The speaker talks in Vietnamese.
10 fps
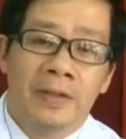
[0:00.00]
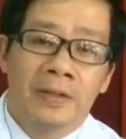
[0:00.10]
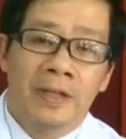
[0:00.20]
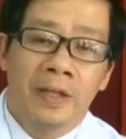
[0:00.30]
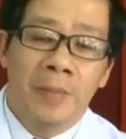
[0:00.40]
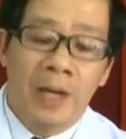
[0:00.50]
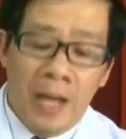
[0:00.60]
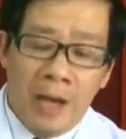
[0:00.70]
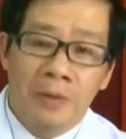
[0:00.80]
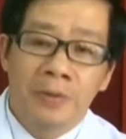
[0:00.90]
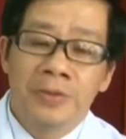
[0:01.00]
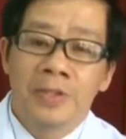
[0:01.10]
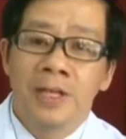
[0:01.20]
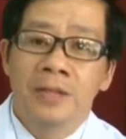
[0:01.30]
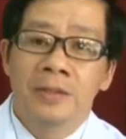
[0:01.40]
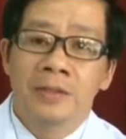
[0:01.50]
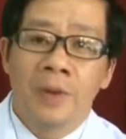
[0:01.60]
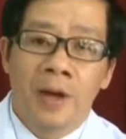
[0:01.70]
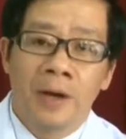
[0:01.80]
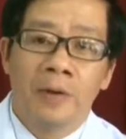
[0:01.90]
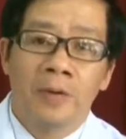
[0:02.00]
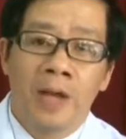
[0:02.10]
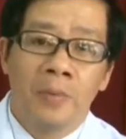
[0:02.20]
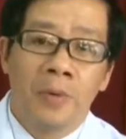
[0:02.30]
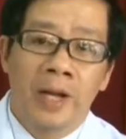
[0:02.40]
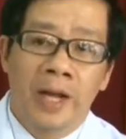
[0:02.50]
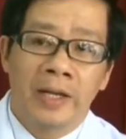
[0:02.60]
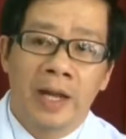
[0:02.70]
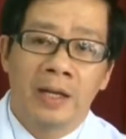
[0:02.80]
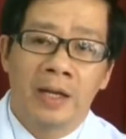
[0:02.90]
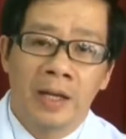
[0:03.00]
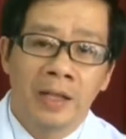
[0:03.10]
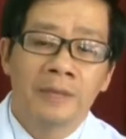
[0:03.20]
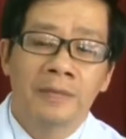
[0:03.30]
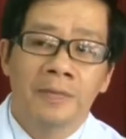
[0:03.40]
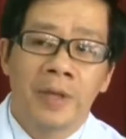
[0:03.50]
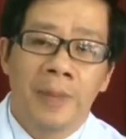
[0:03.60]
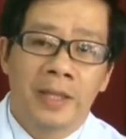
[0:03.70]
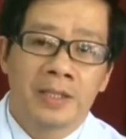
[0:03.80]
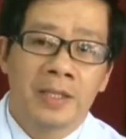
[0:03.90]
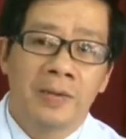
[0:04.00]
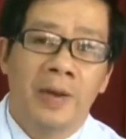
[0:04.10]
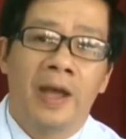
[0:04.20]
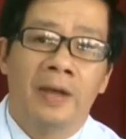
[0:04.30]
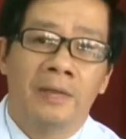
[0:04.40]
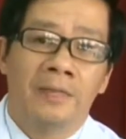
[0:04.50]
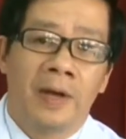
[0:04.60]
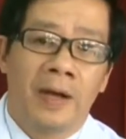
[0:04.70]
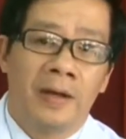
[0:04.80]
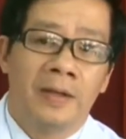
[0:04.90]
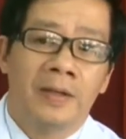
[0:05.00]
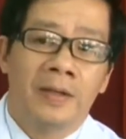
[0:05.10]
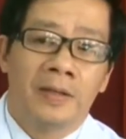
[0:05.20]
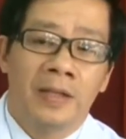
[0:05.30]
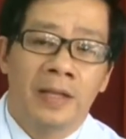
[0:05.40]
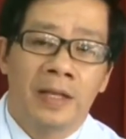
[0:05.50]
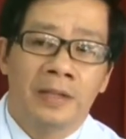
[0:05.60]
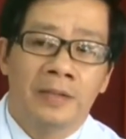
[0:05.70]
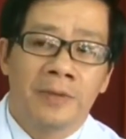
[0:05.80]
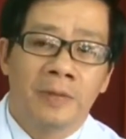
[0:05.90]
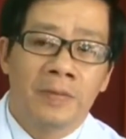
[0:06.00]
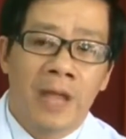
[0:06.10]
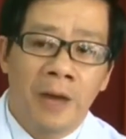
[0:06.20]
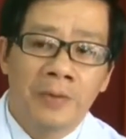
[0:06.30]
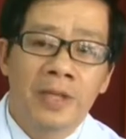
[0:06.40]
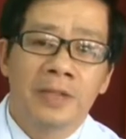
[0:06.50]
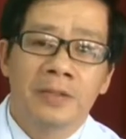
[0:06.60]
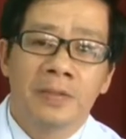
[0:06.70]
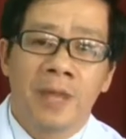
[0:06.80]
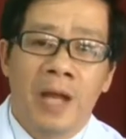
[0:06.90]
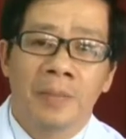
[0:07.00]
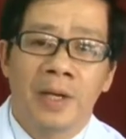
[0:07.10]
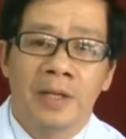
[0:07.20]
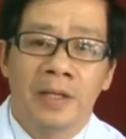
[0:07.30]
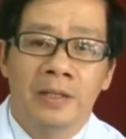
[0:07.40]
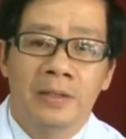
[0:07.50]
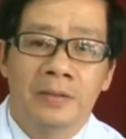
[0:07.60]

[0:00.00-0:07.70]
Tình hình bệnh lao trên toàn cầu là một gánh nặng lớn về mặt sức khỏe và tỷ lệ tử vong cao nhất trong các bệnh lý.